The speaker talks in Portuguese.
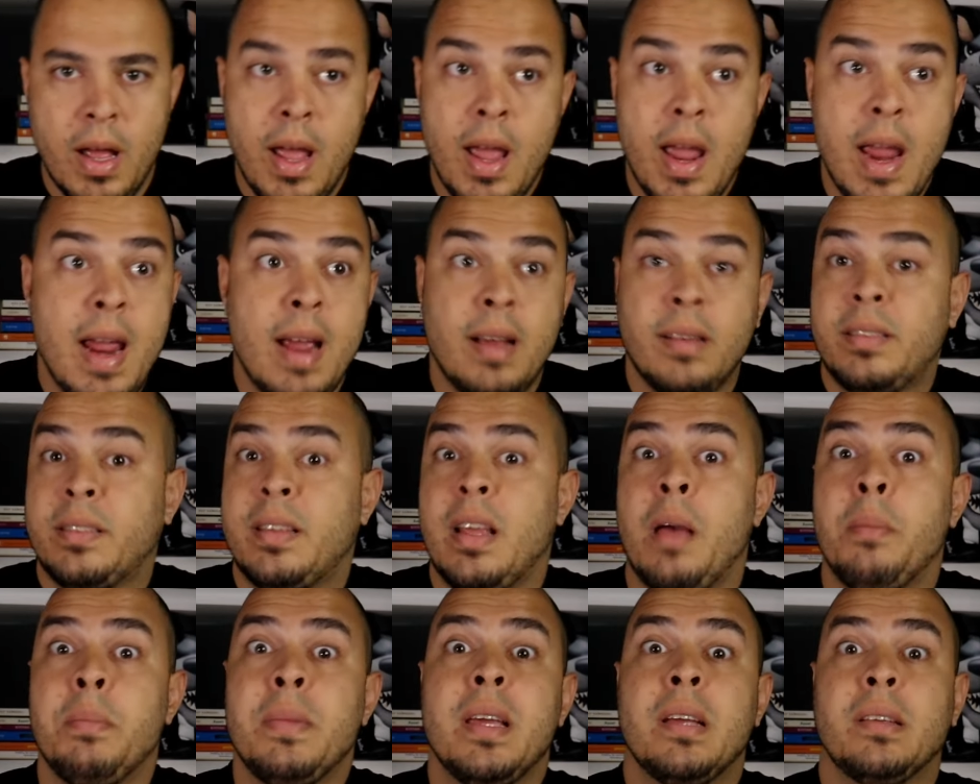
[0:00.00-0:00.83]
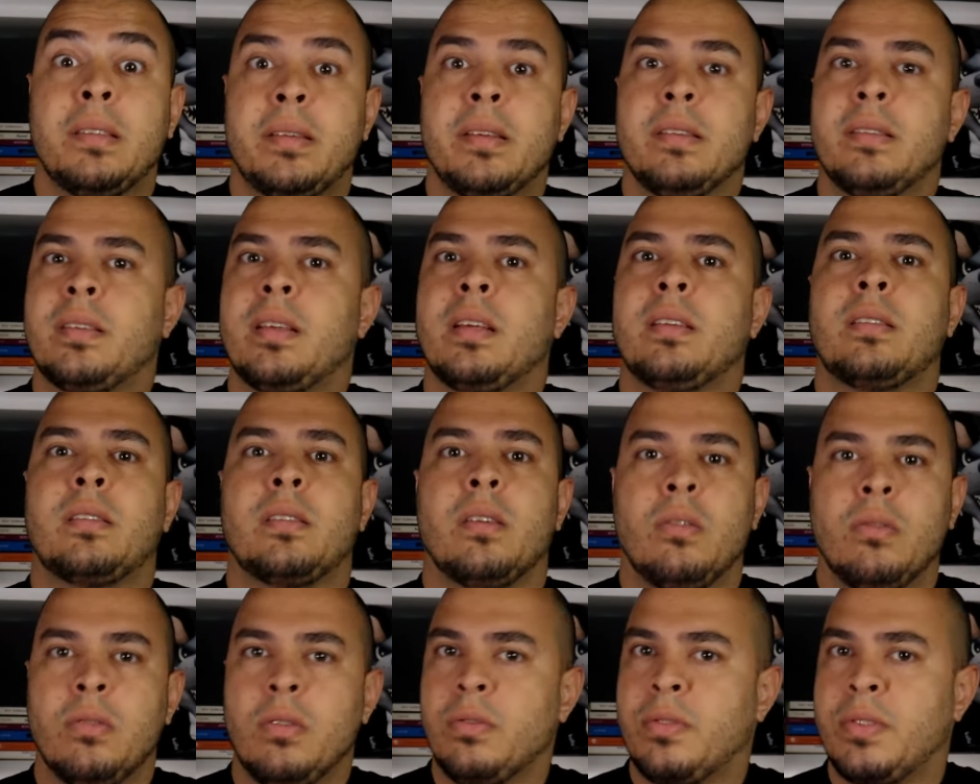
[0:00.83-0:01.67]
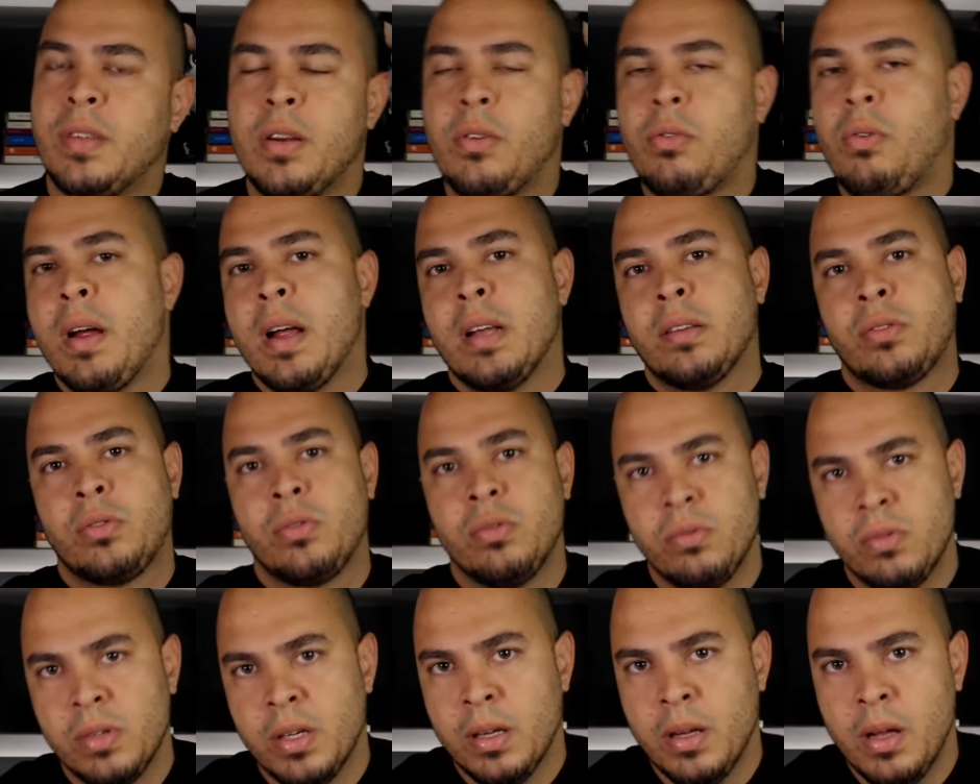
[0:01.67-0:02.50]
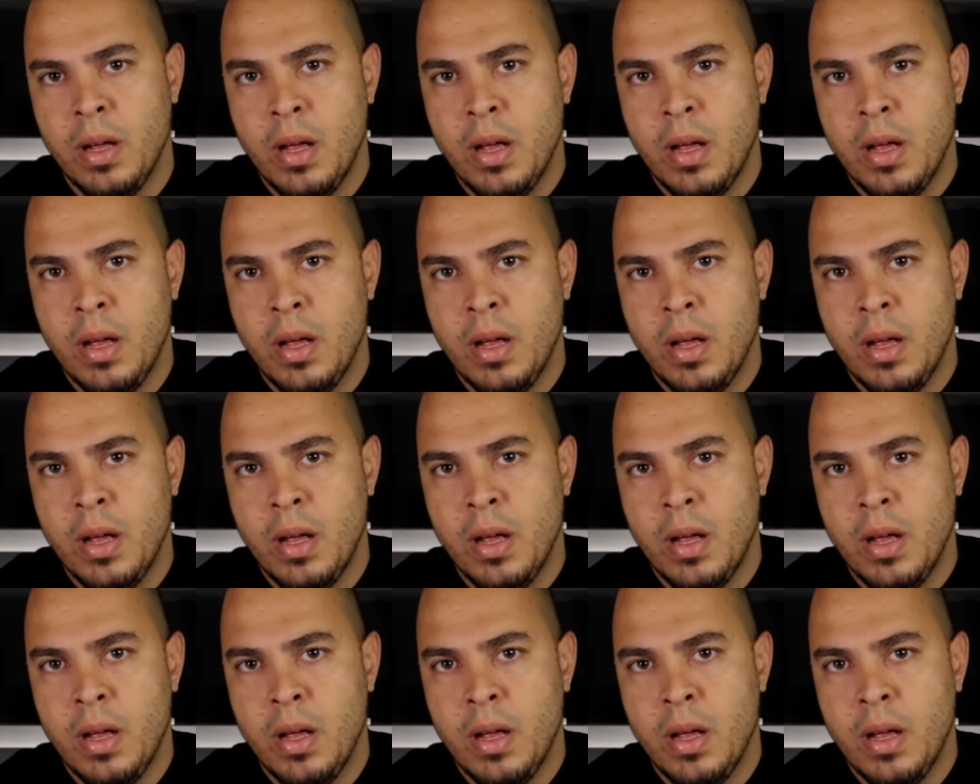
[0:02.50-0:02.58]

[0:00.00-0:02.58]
Essa é a minha sensação, não sei qual é a sua.